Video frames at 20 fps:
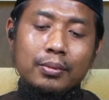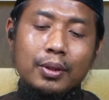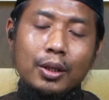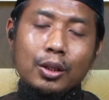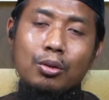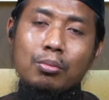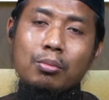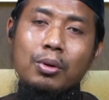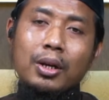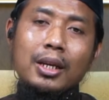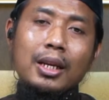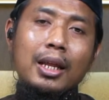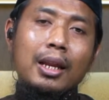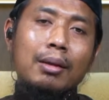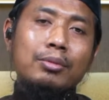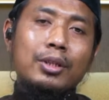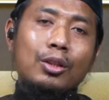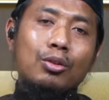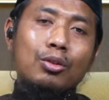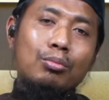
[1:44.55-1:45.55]
Itu mungkin
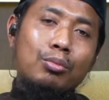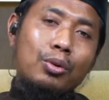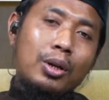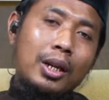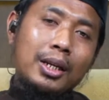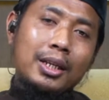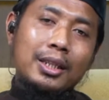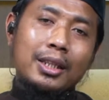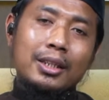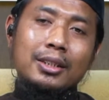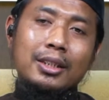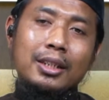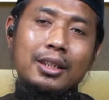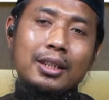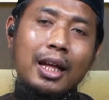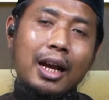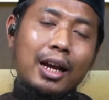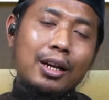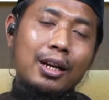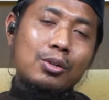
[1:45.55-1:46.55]
dalam satu bulan kita
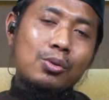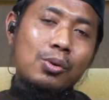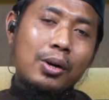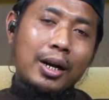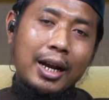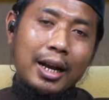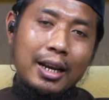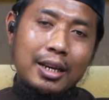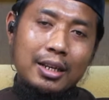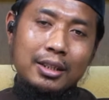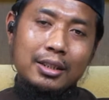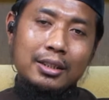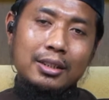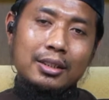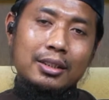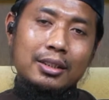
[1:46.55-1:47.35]
ceritakan dua kali.